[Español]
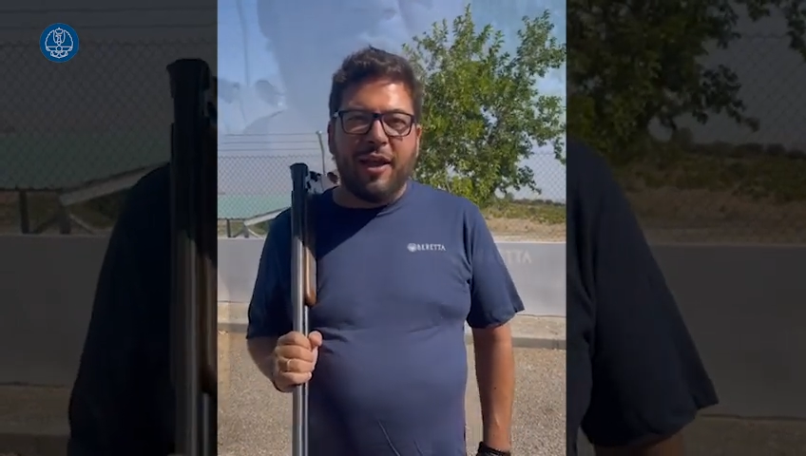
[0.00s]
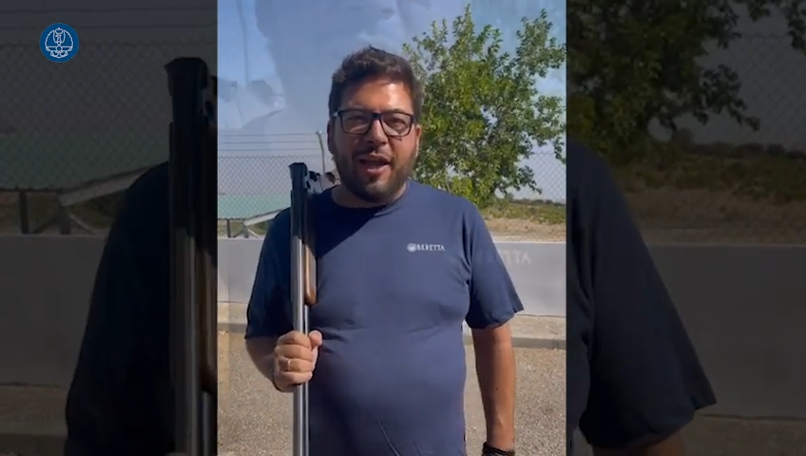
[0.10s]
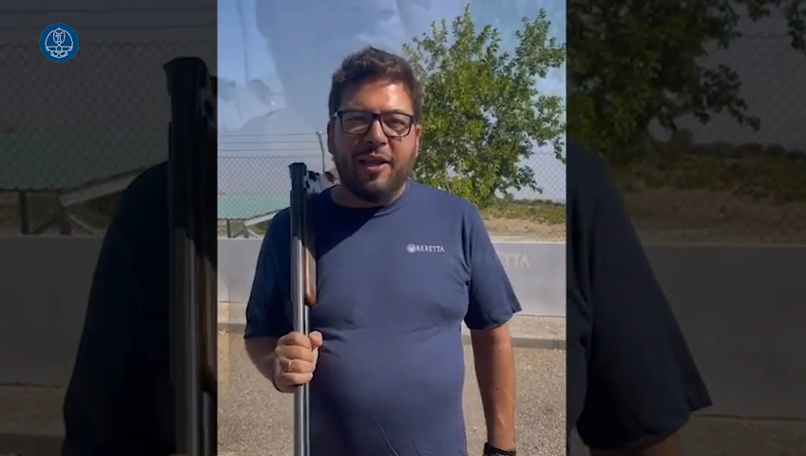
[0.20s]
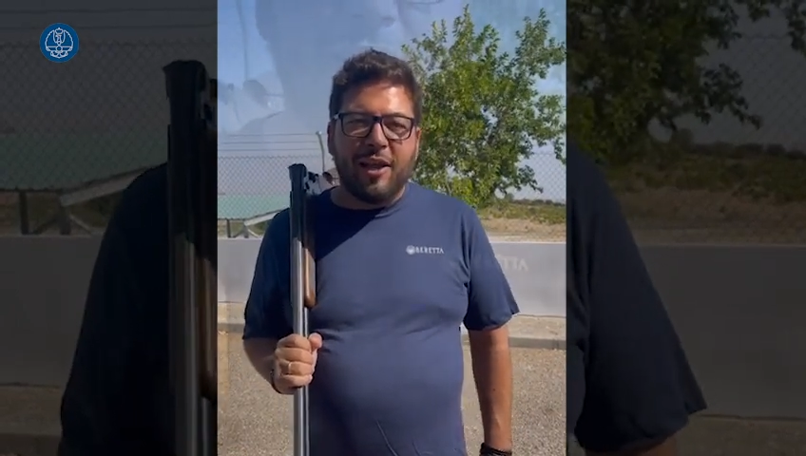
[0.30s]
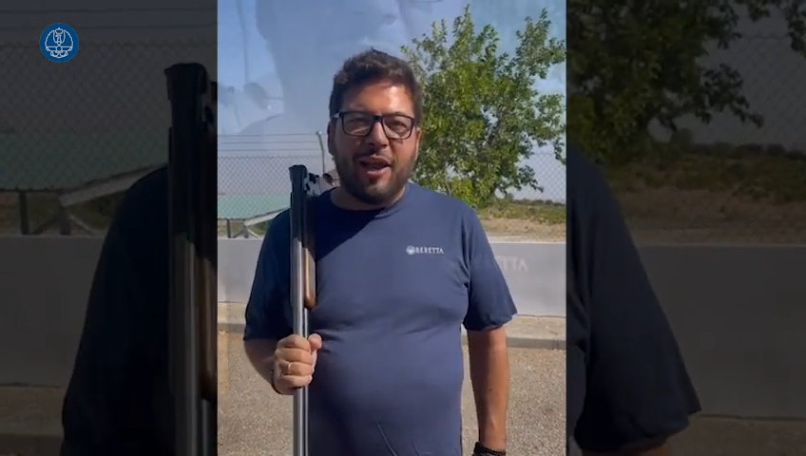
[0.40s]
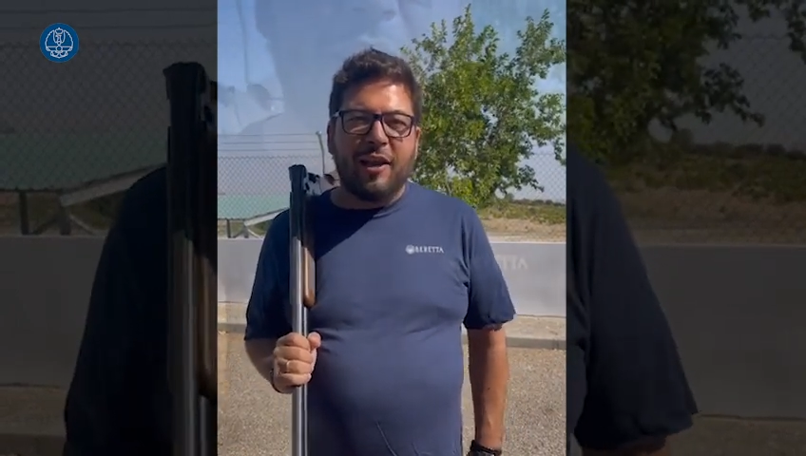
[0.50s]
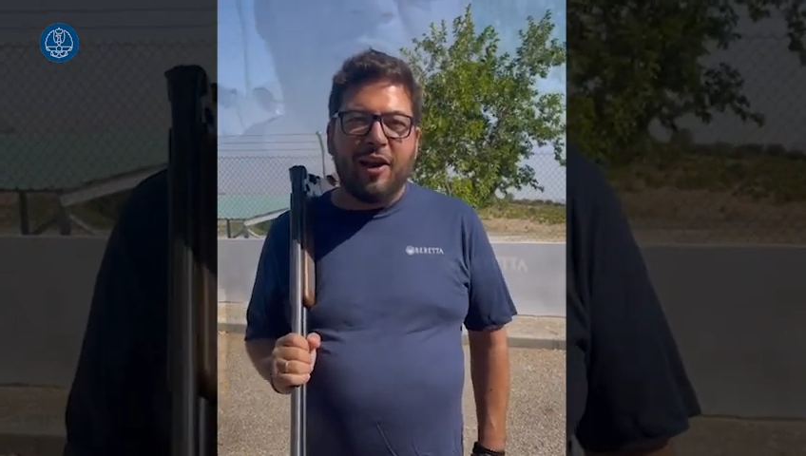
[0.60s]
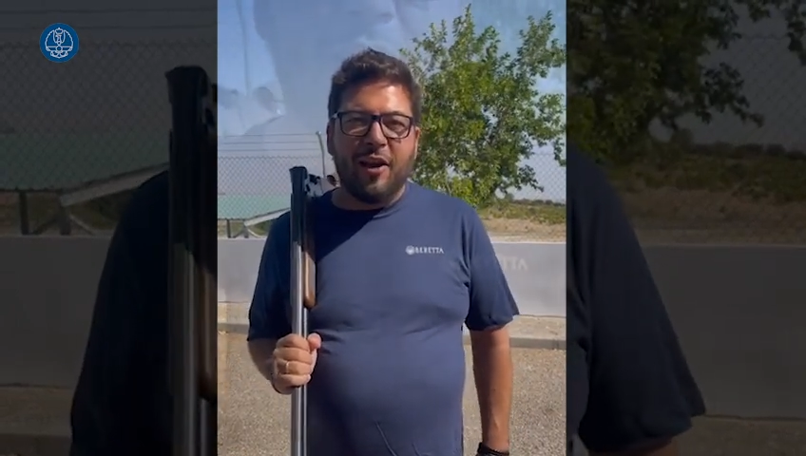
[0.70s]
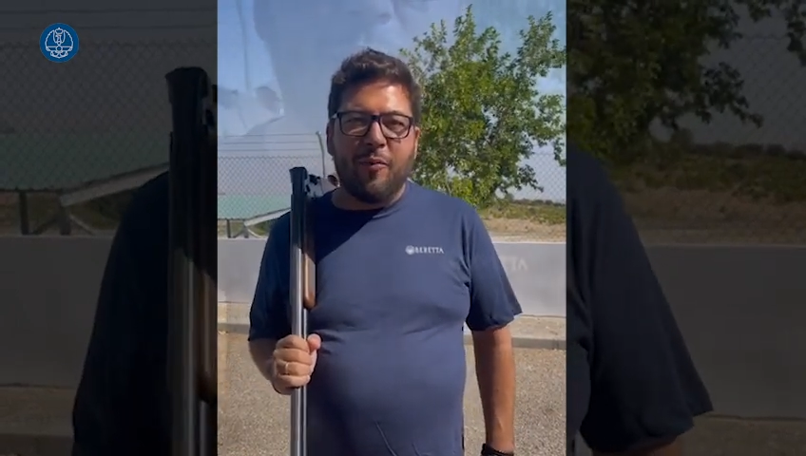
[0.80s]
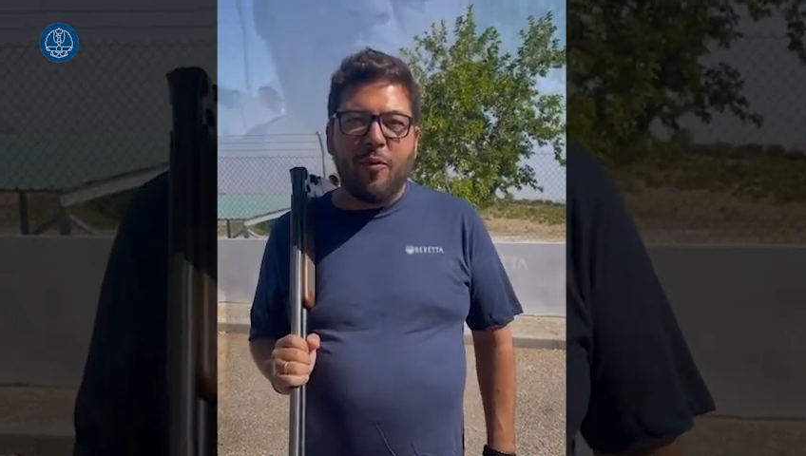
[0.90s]
que estáis en las
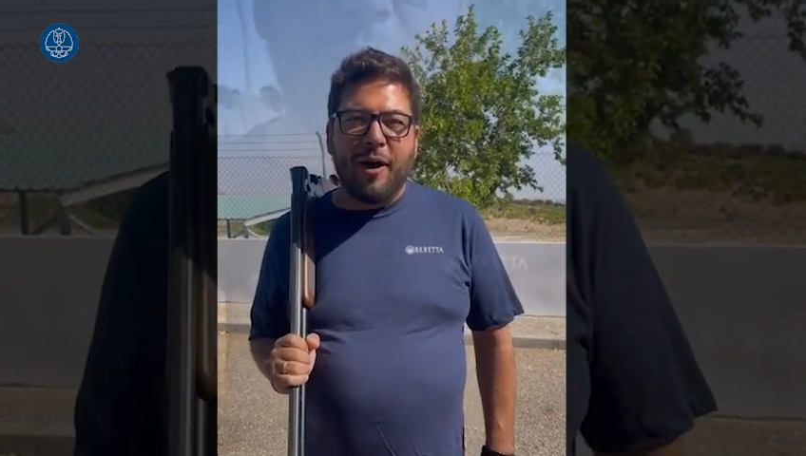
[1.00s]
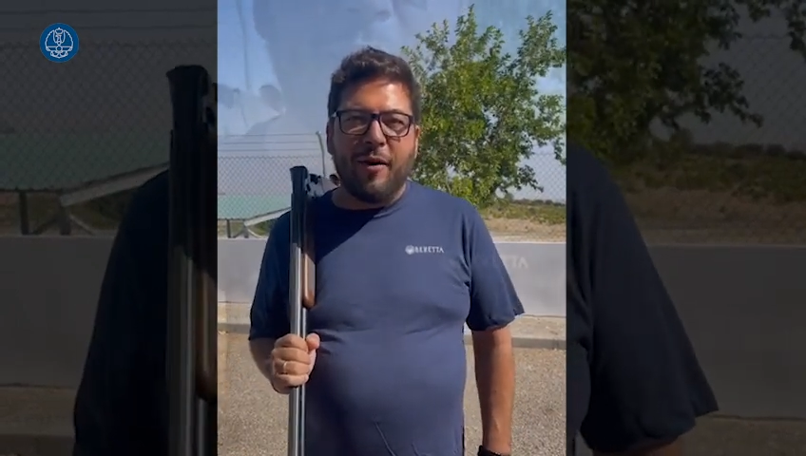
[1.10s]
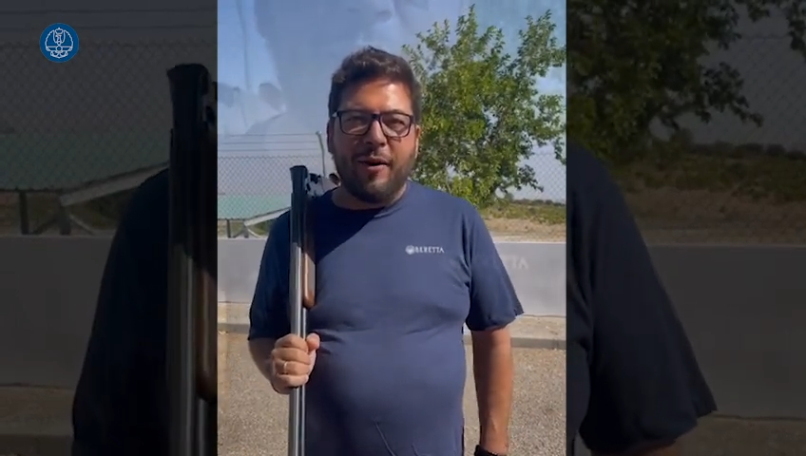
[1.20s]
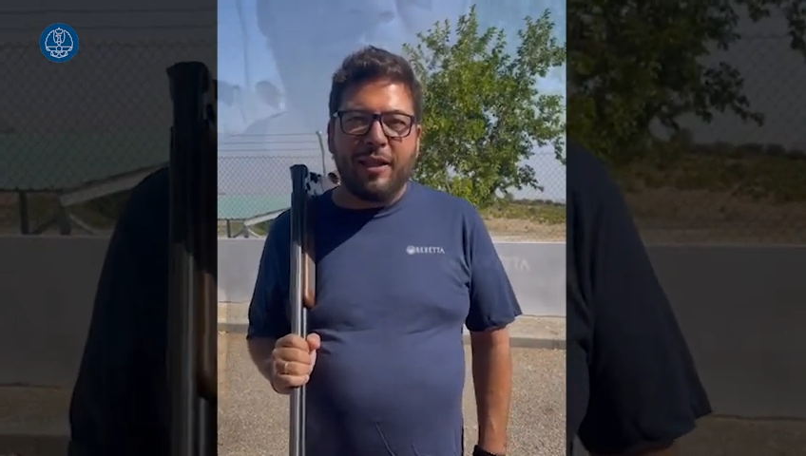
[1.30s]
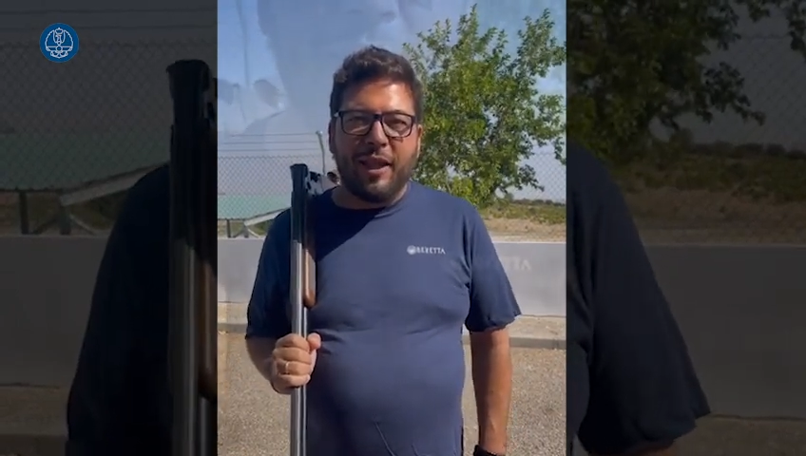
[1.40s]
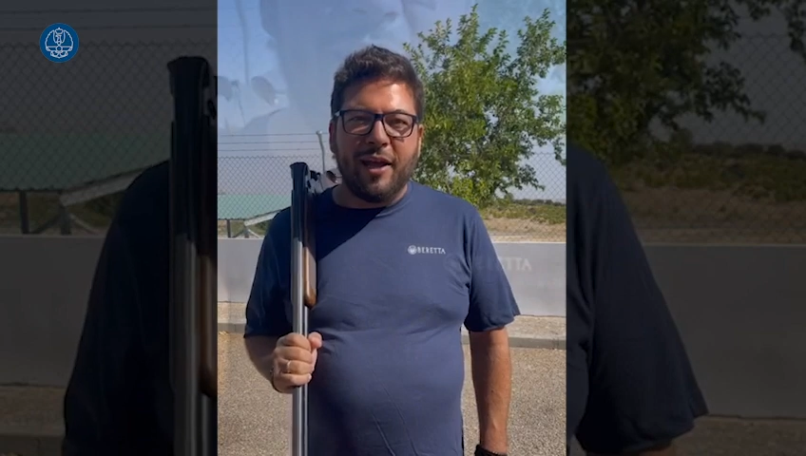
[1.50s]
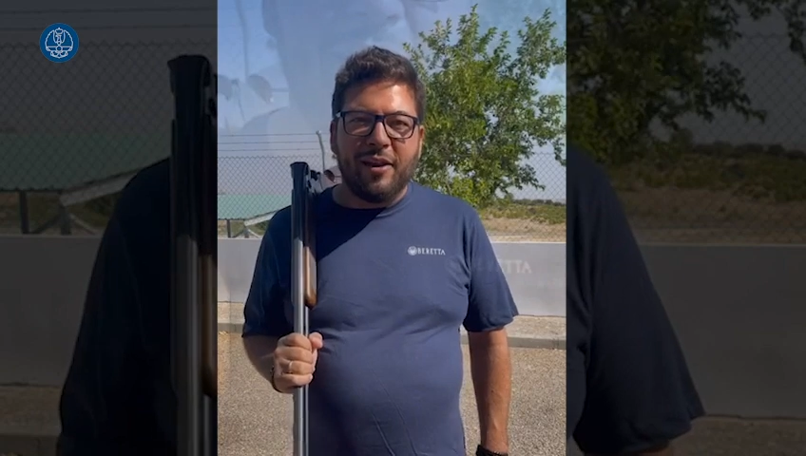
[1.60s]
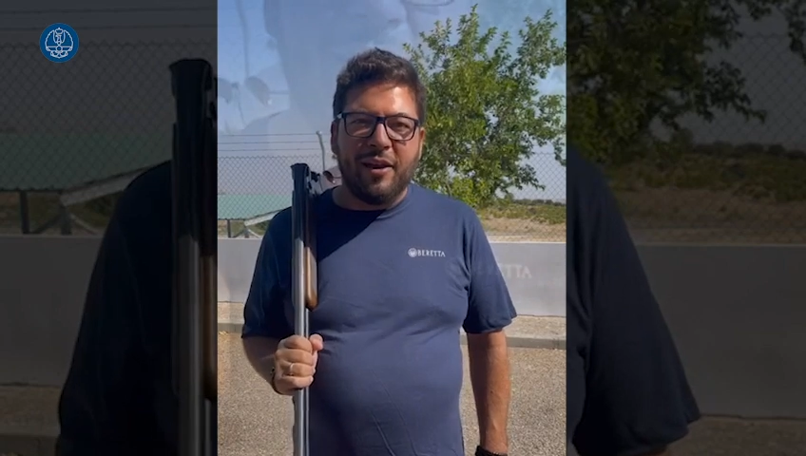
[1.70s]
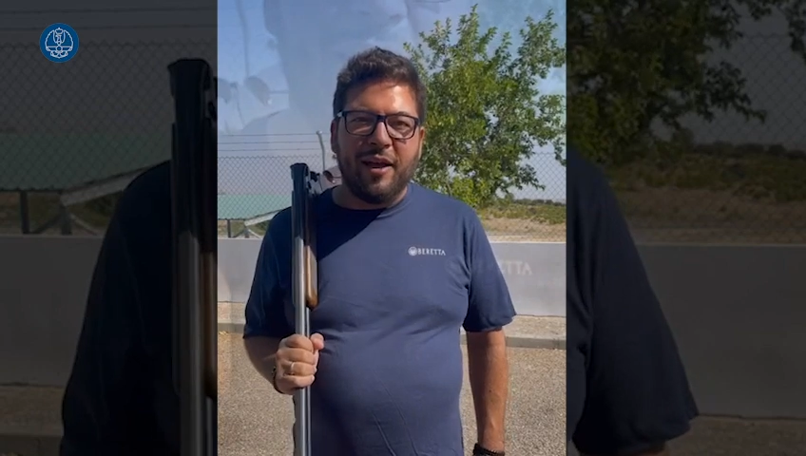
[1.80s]
tres repúblicas bálticas.